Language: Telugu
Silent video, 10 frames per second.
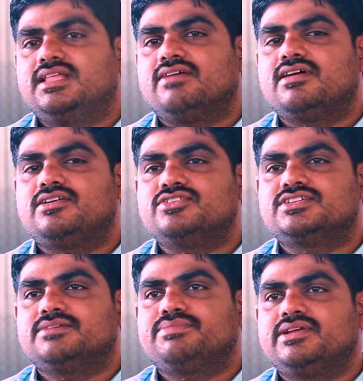ఎన్ని అవార్డులు
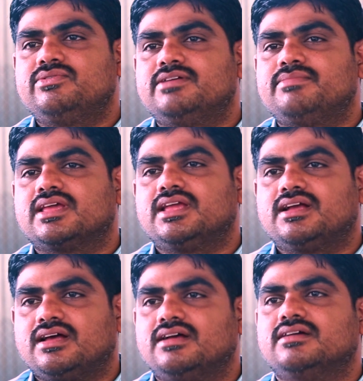వచ్చినప్పటికీ కూడా మాకు
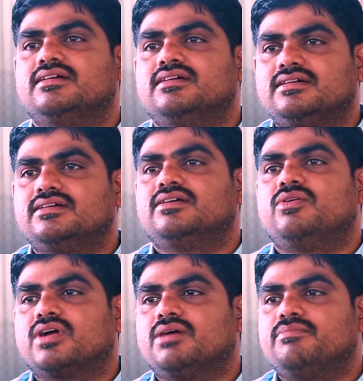ఇంకా
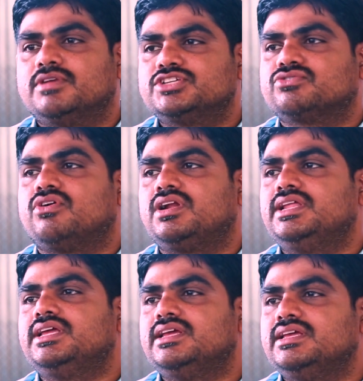ఒక మంచి
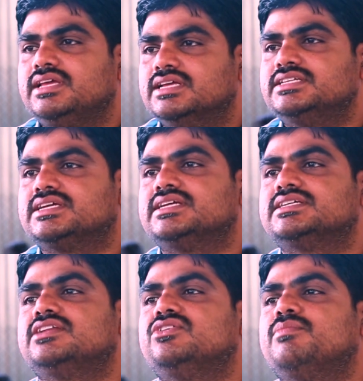క్వాలిటీ
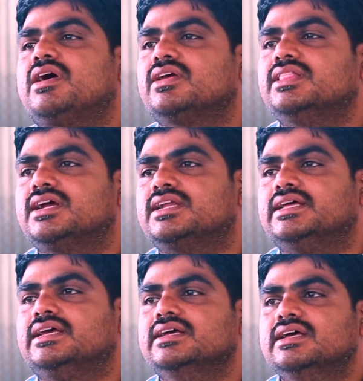ఎడ్యుకేషన్లో మాకు
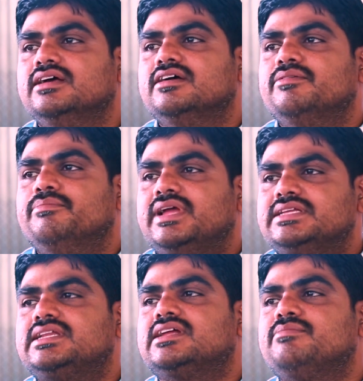ఎందుకంటే
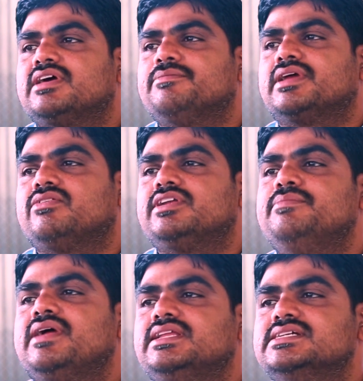మేజర్గా మనం ఎక్కువ
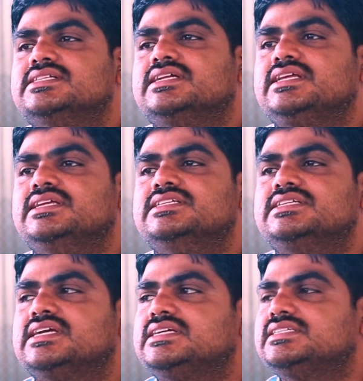డిమాండ్ చేసేదంటే
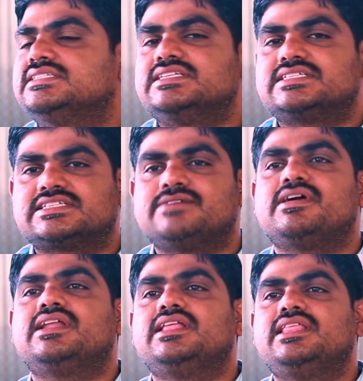ఎడ్యుకేషన్ సిస్టమ్
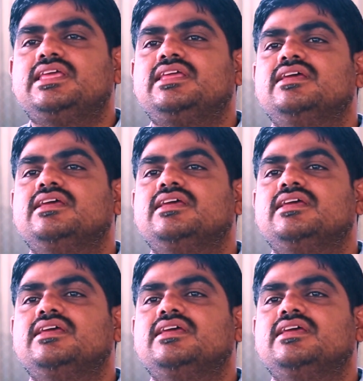అనేది